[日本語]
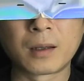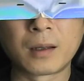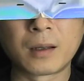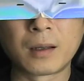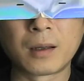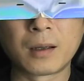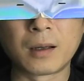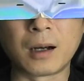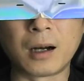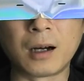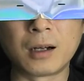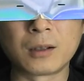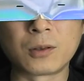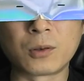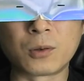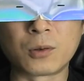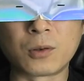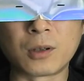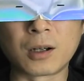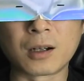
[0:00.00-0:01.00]

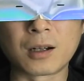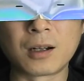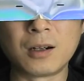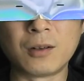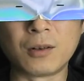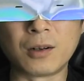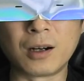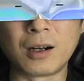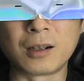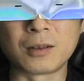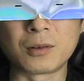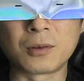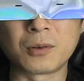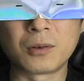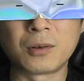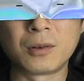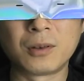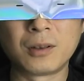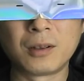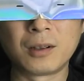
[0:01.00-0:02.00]
アートの中のアート
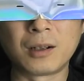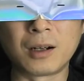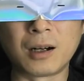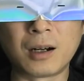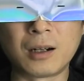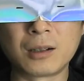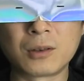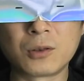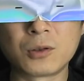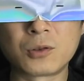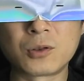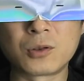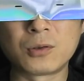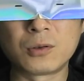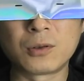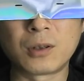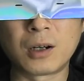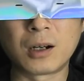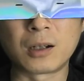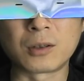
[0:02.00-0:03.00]
アート中
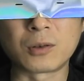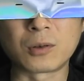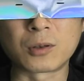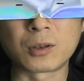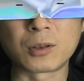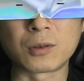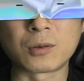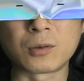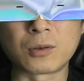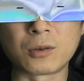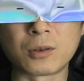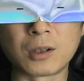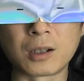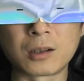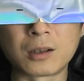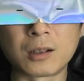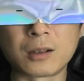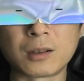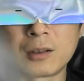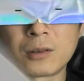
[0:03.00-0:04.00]
のアートっていうことになっ
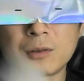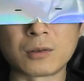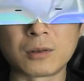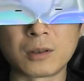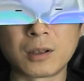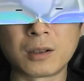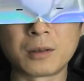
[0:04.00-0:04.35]
たんですよね。